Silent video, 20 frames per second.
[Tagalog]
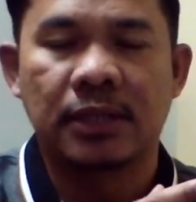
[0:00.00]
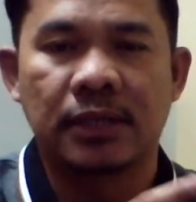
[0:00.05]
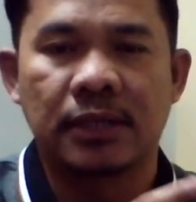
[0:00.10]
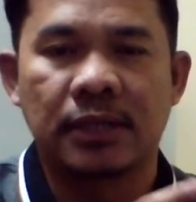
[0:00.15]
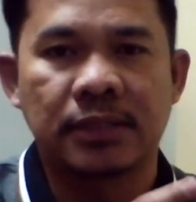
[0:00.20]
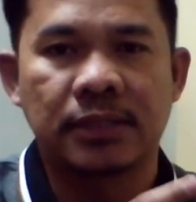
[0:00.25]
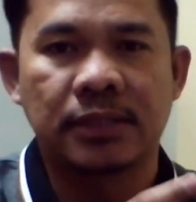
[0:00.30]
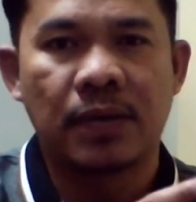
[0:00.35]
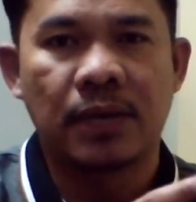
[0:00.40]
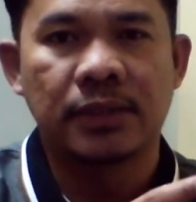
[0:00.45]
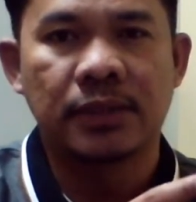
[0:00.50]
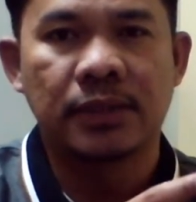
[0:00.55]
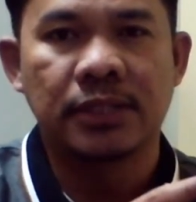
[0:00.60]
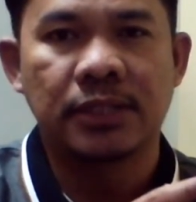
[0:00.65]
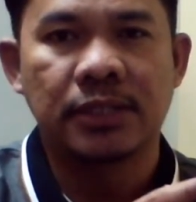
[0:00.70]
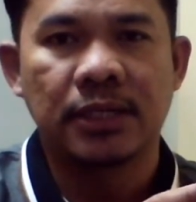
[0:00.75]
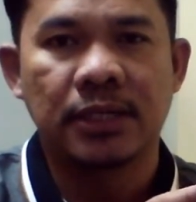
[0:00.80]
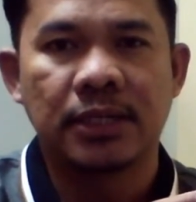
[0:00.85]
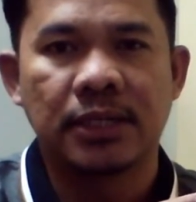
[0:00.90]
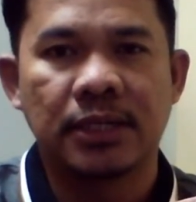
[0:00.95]
Ang tawag
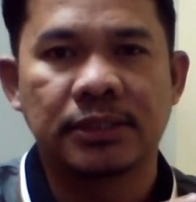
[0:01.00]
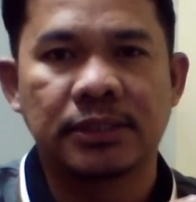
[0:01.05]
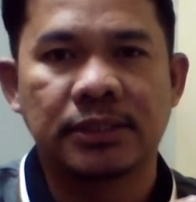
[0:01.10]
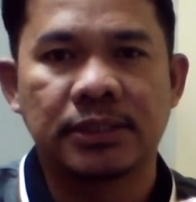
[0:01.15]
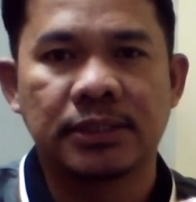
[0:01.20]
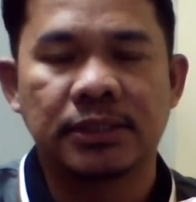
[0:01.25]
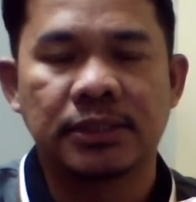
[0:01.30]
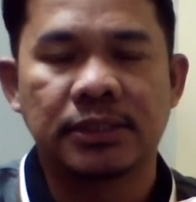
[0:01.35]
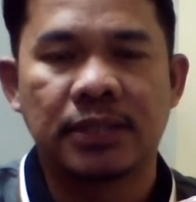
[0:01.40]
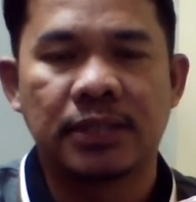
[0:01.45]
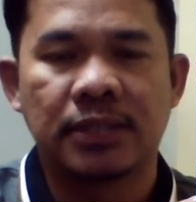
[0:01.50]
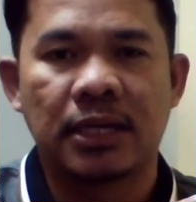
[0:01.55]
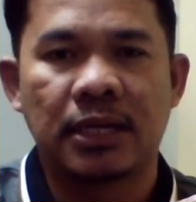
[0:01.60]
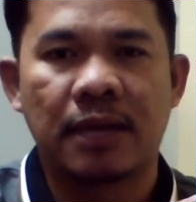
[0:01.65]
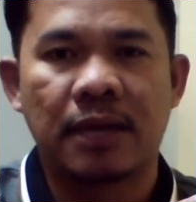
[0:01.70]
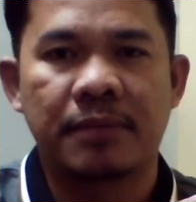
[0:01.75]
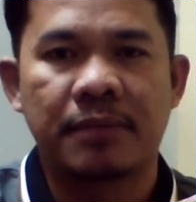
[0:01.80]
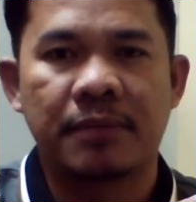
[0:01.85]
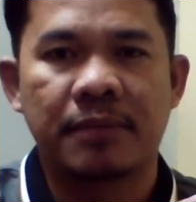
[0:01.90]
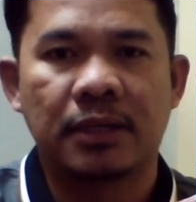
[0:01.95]
dyan guys is
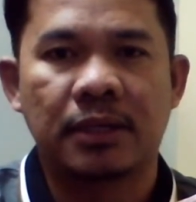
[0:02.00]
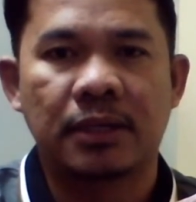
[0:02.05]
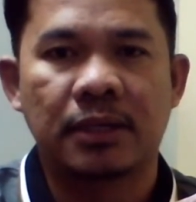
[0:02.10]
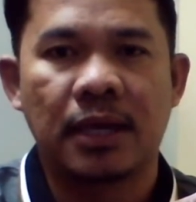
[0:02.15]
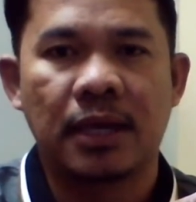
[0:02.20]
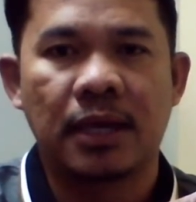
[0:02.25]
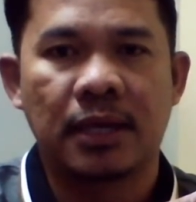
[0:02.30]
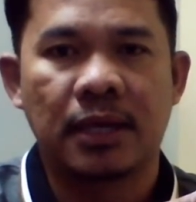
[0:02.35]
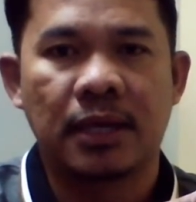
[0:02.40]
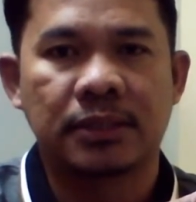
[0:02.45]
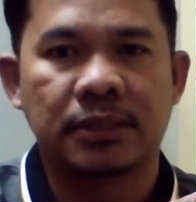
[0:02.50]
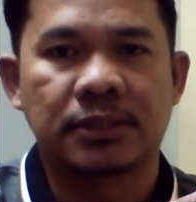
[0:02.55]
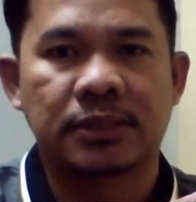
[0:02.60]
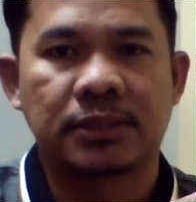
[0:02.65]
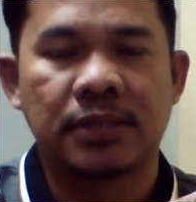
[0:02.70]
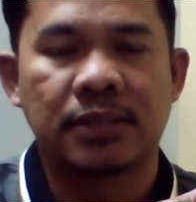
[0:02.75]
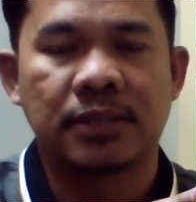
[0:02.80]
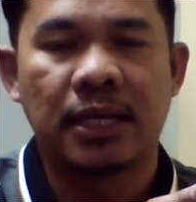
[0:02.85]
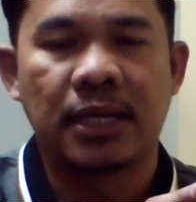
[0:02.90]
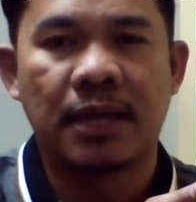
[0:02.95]
dynamic X.
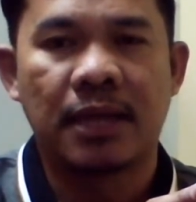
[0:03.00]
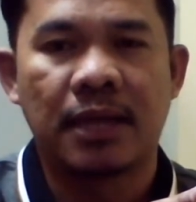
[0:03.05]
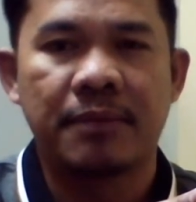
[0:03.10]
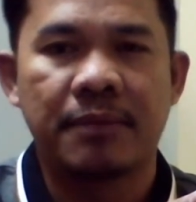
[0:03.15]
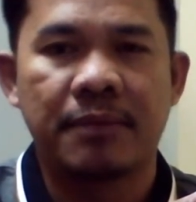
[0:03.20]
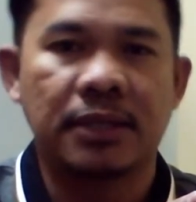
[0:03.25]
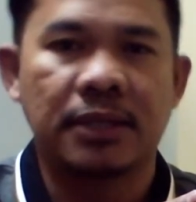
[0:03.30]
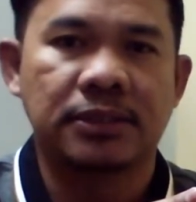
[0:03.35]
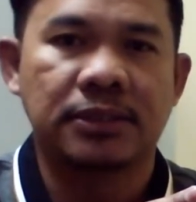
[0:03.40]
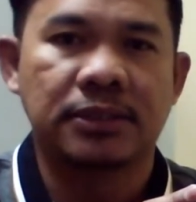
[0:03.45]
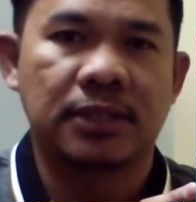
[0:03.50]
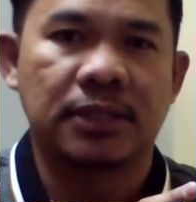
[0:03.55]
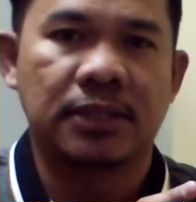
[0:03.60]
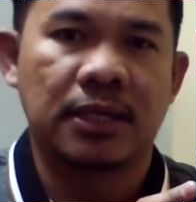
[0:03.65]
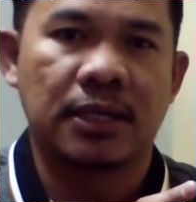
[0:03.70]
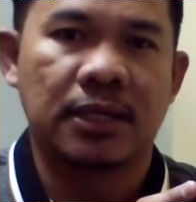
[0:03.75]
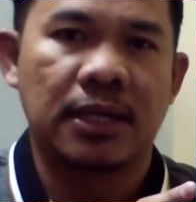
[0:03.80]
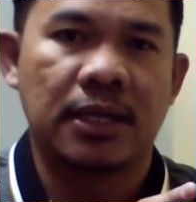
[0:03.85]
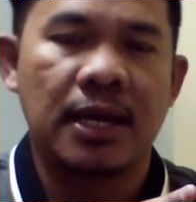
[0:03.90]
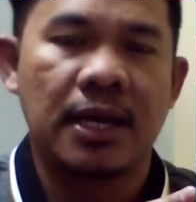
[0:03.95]
Dynamics,
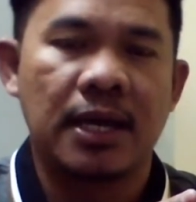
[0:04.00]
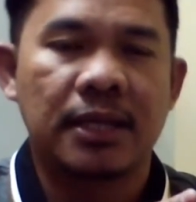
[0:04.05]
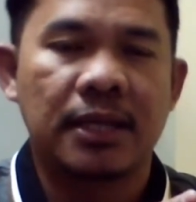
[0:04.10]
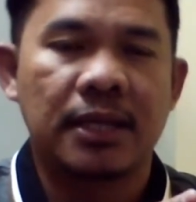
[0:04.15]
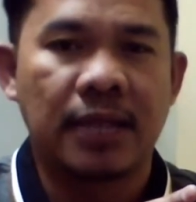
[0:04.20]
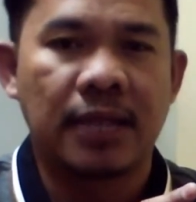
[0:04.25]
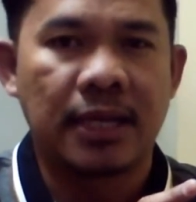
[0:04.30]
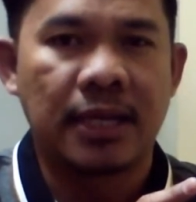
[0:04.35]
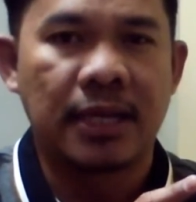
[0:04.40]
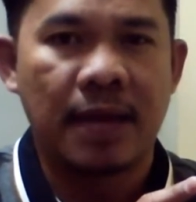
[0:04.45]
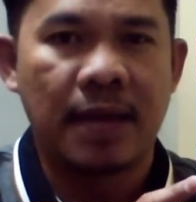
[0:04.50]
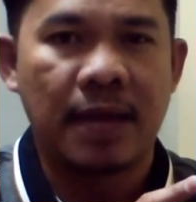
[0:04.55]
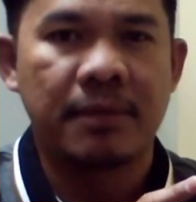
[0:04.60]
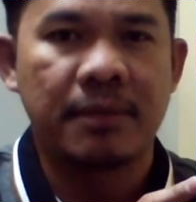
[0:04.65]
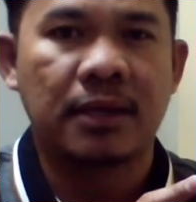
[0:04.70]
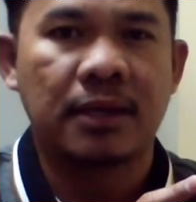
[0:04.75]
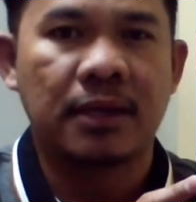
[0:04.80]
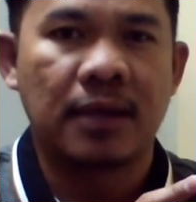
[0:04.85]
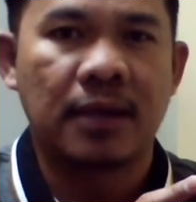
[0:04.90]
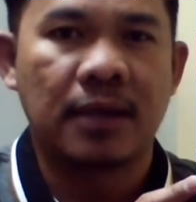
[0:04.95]

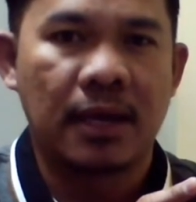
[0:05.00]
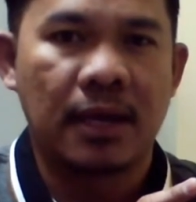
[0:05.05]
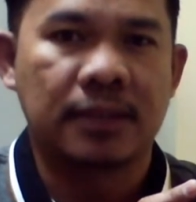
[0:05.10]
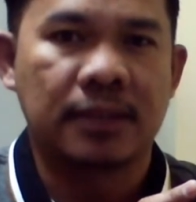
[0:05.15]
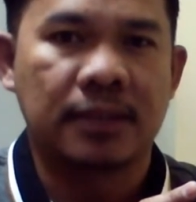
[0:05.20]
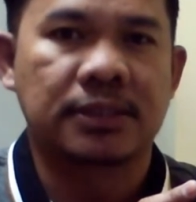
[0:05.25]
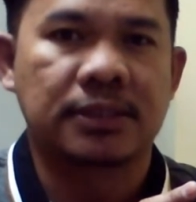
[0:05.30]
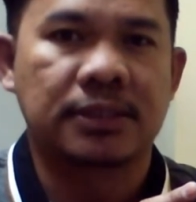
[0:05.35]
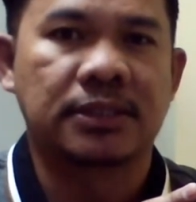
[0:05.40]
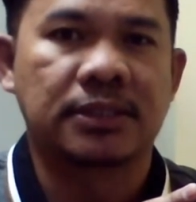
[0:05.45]
dynamic X.